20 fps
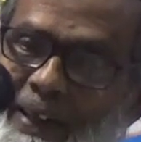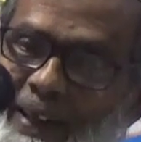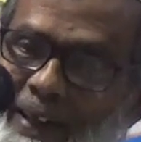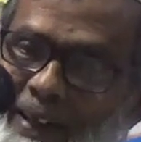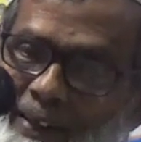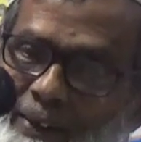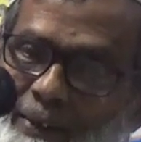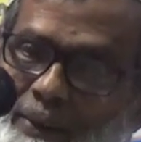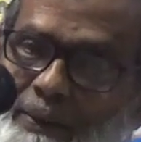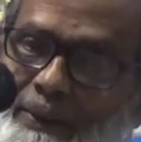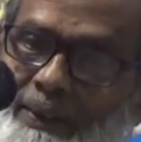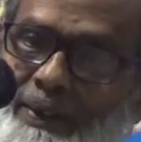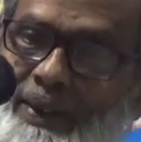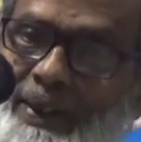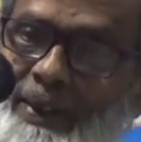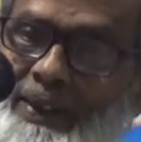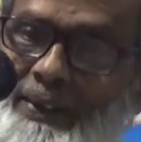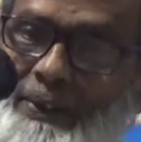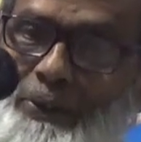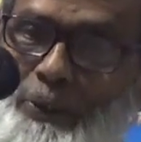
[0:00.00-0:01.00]
হয়ে গেল
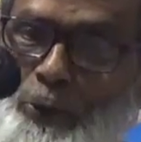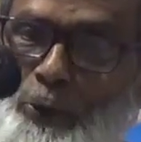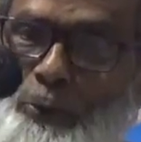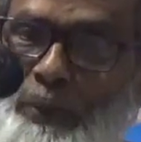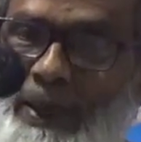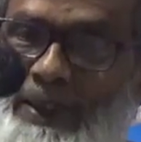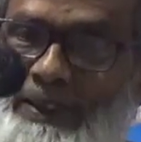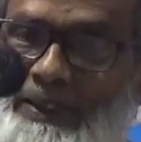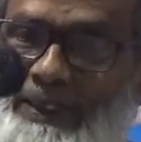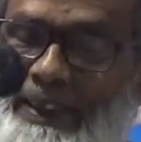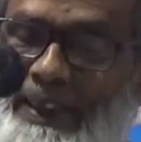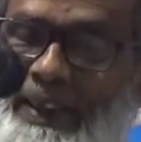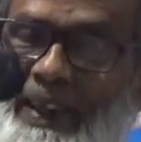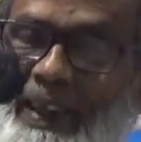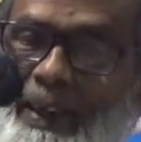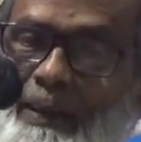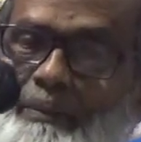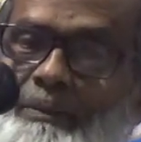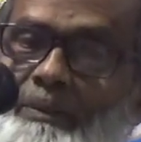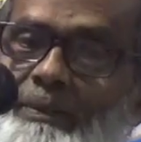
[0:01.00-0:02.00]
দু মাস
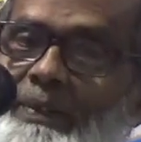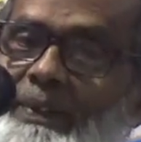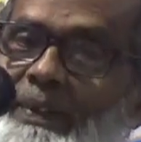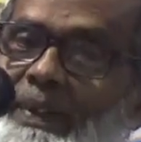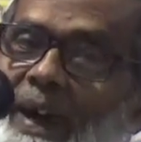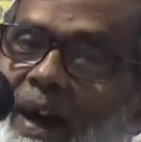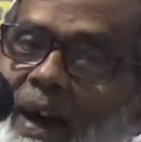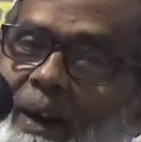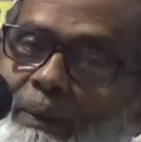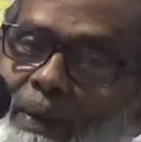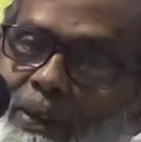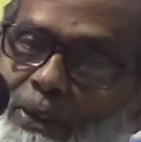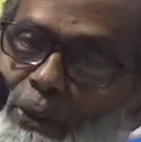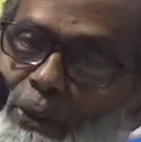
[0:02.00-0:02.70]
এলাম আবার